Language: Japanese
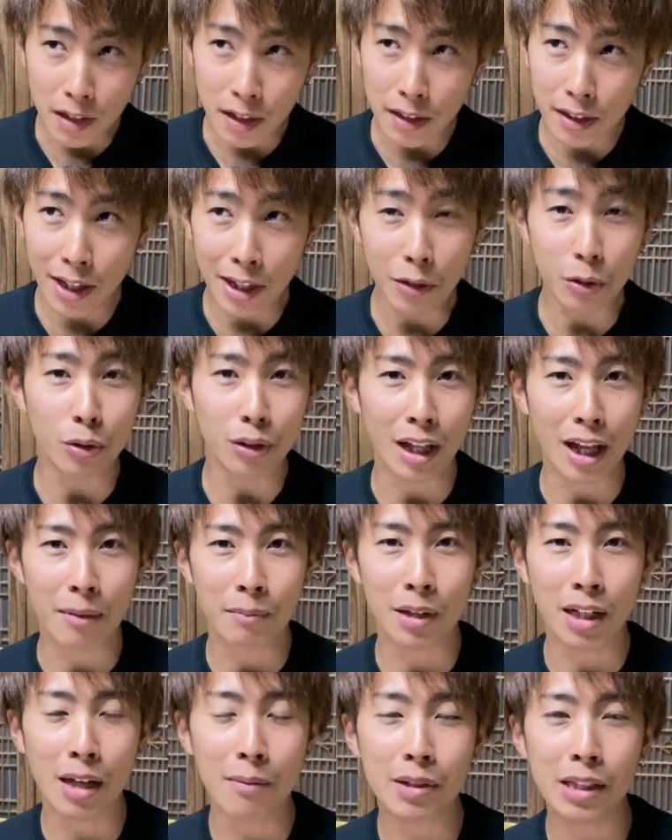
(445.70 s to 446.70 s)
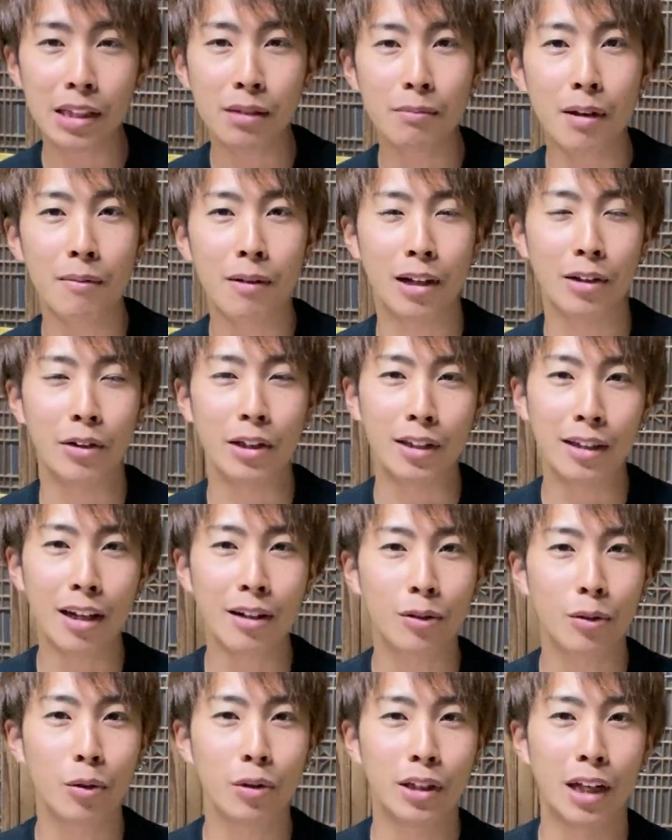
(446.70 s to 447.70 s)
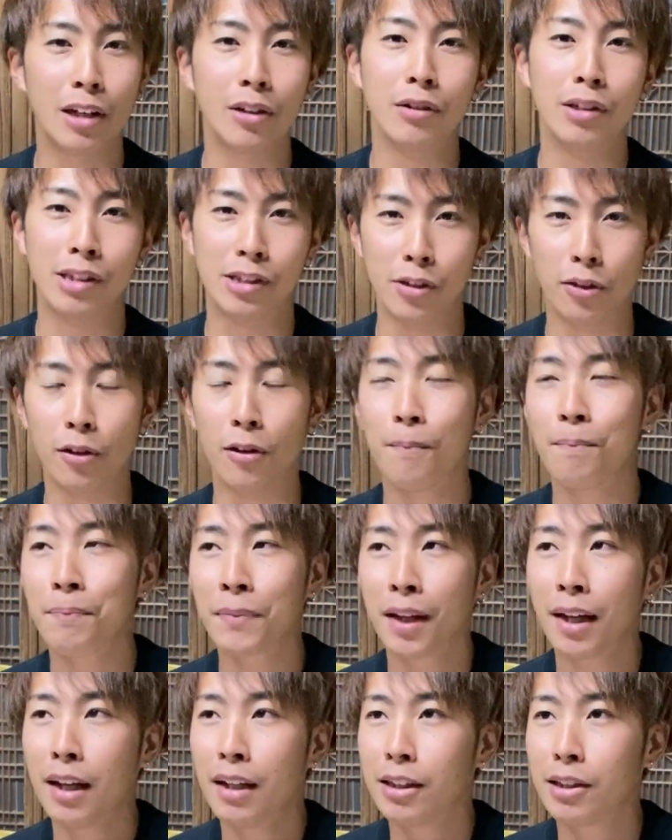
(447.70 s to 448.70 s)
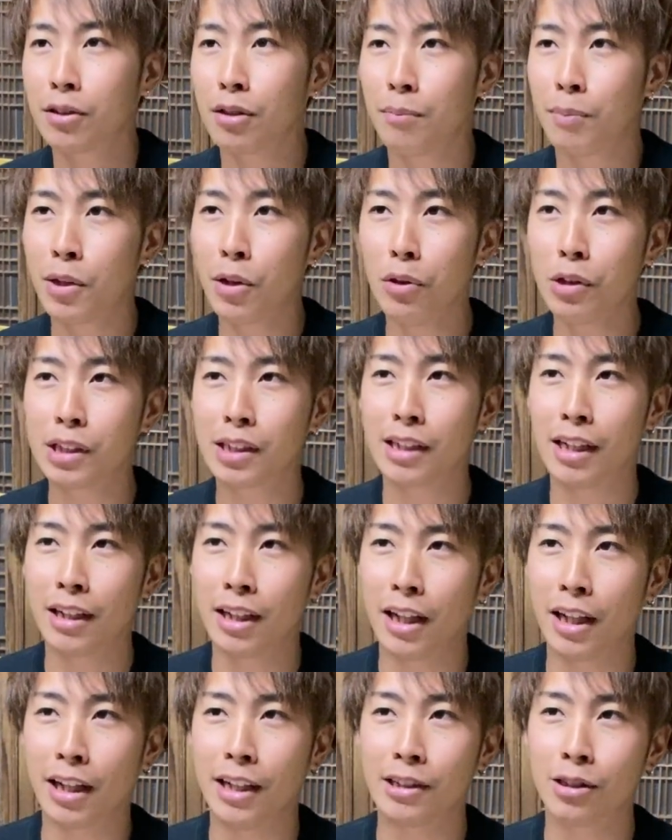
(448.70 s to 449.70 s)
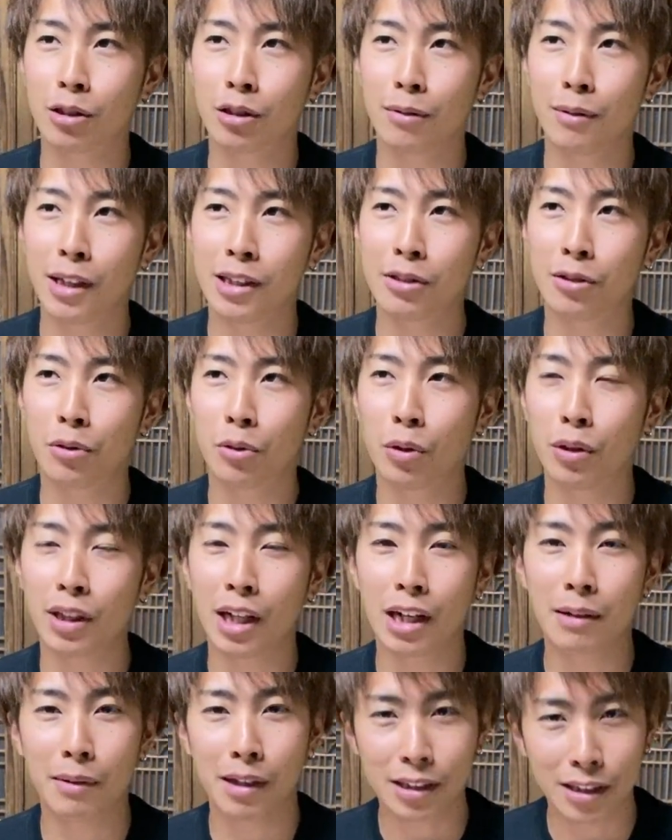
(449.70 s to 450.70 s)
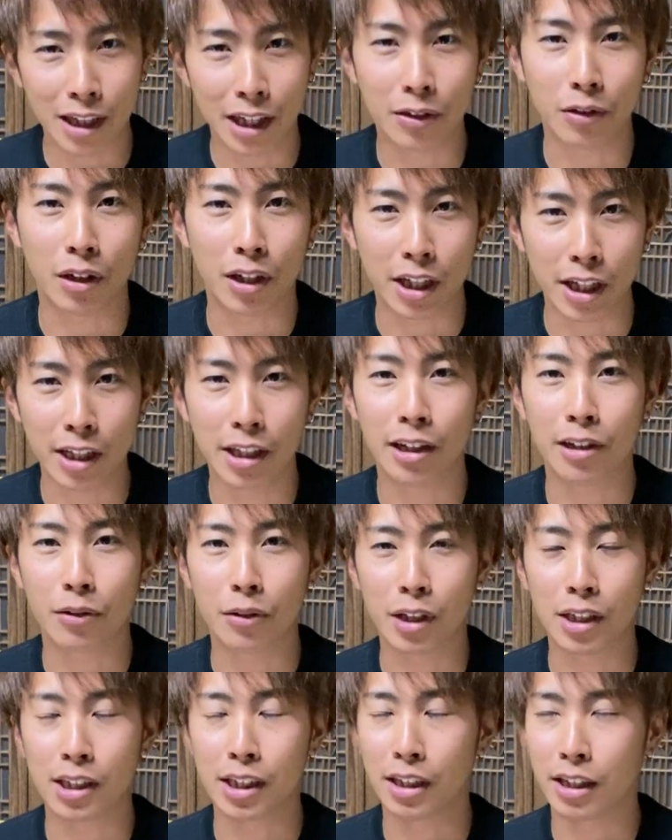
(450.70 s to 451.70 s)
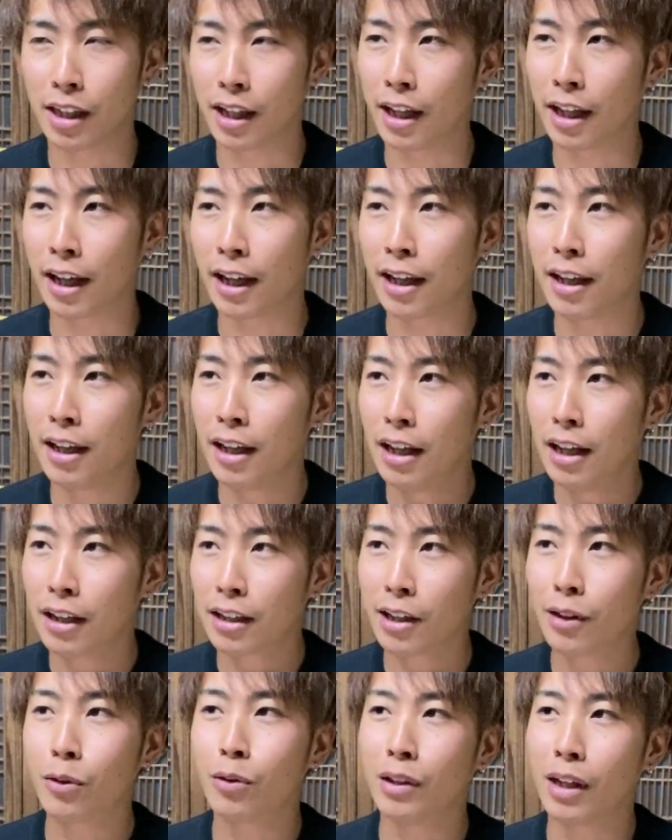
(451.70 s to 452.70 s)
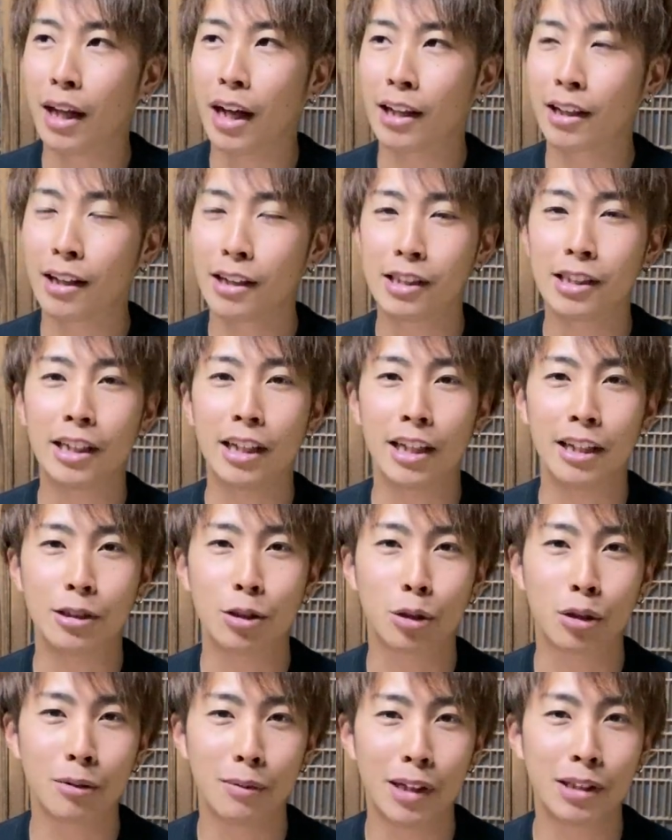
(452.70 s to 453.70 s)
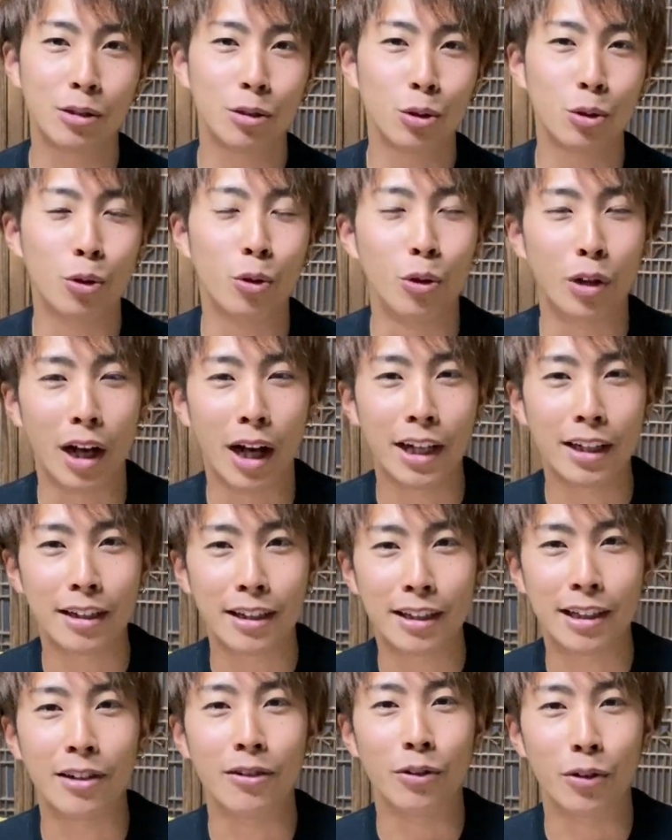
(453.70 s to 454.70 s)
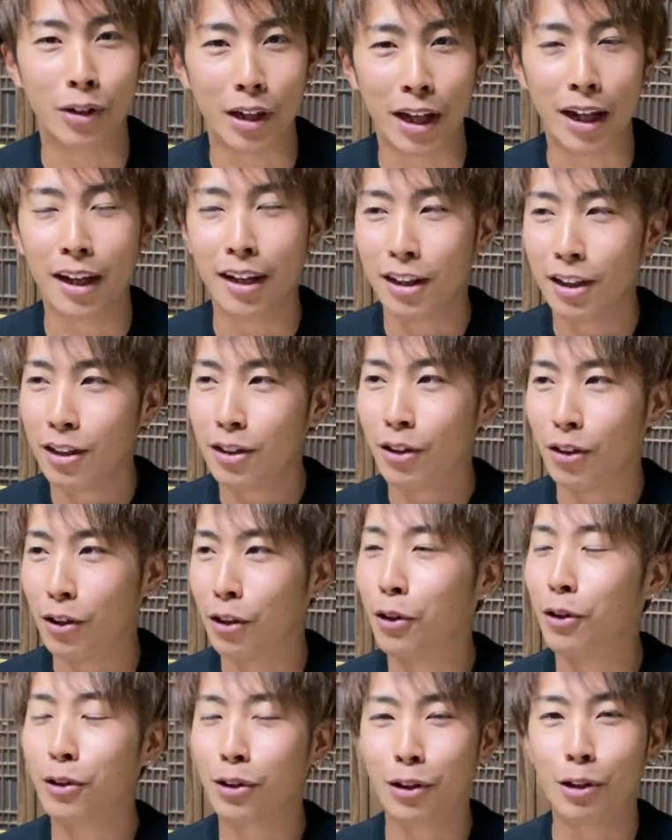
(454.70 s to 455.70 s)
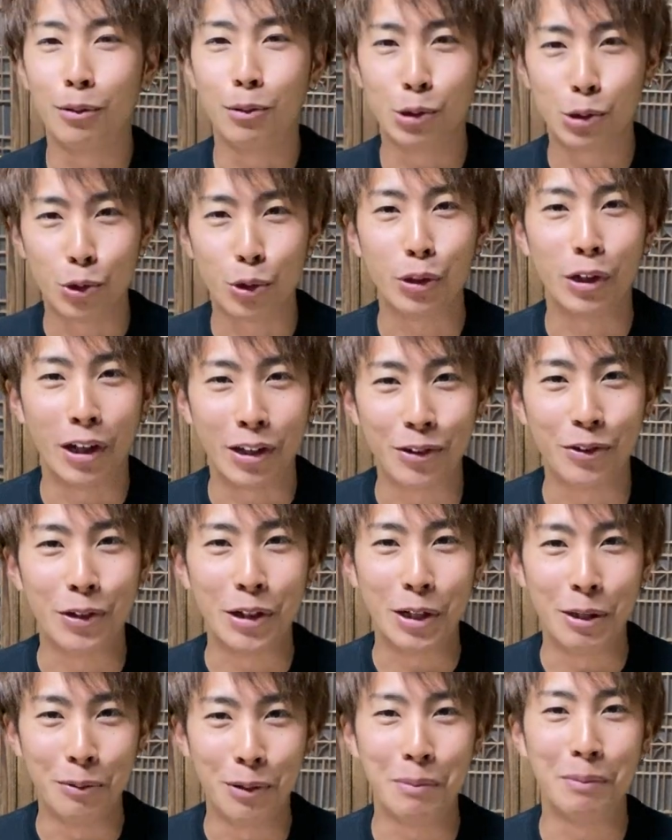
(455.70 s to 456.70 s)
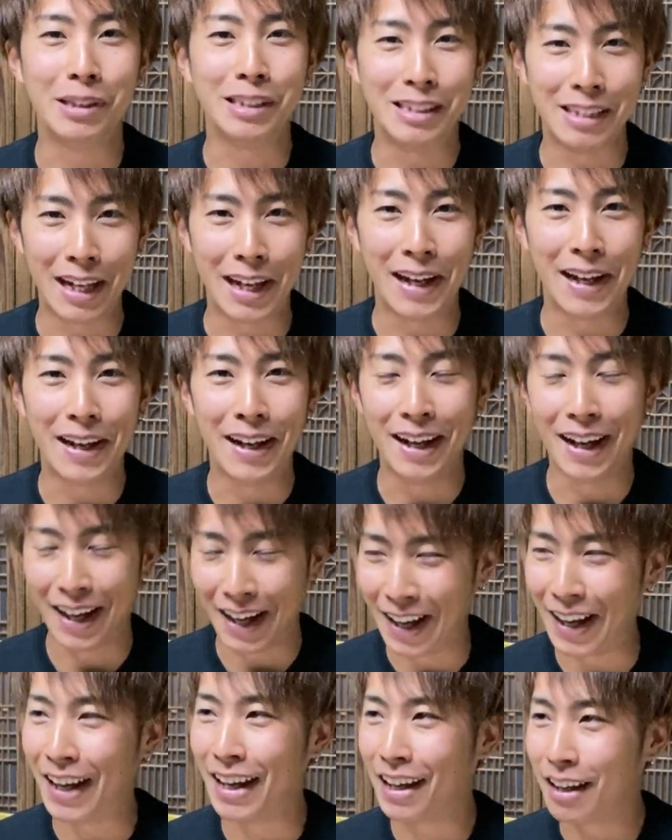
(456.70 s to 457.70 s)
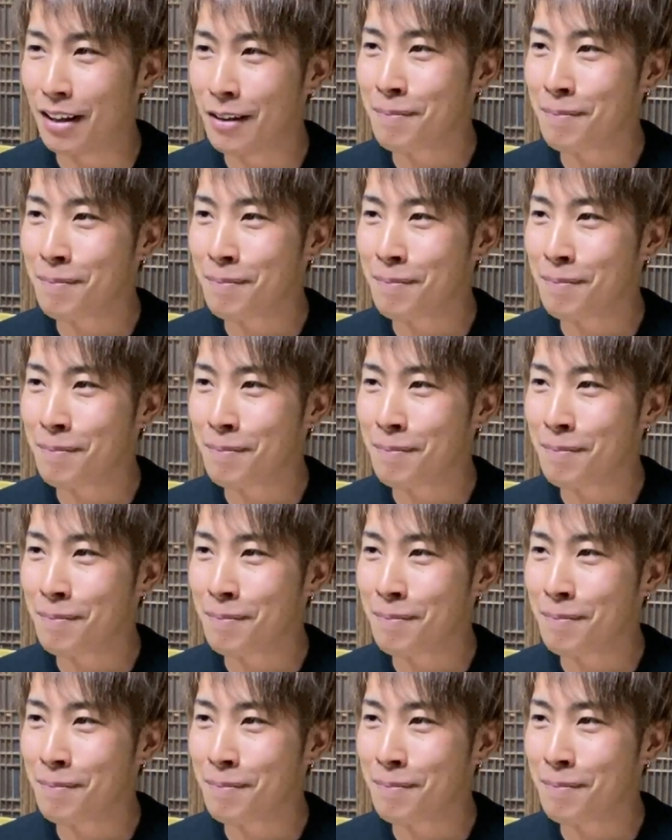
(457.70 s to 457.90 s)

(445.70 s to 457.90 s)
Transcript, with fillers: 結構ね南島原の至る所にあるんですよでその美容師さんに直売所どこにありますかとか聞いたりとかしてて結構ね新しい直売所情報が入ってきてるのでなかなか面白いなというふうに思いますねはい。